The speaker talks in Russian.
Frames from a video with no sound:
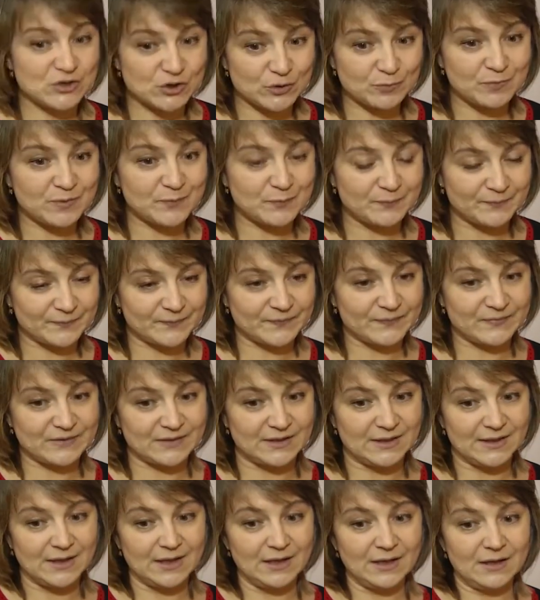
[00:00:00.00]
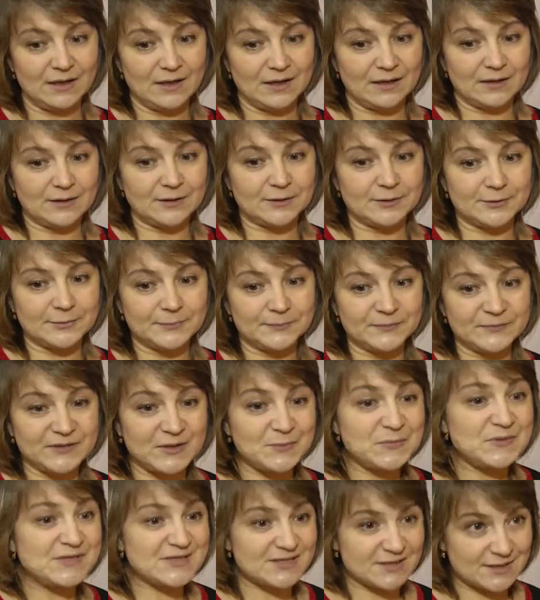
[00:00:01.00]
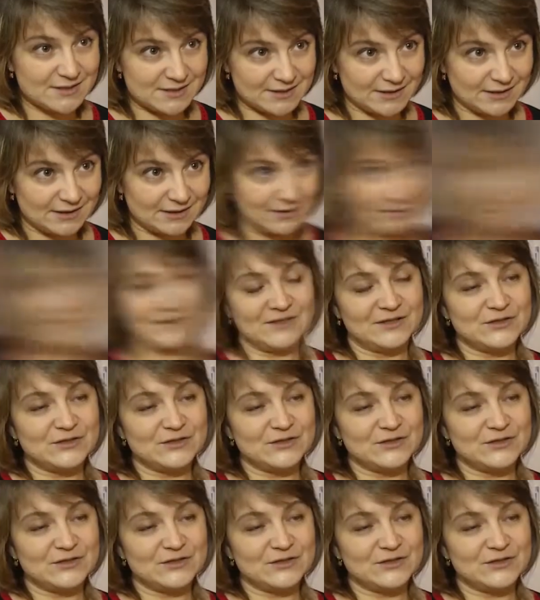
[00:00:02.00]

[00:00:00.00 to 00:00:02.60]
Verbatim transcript: чтобы э, добиться цели.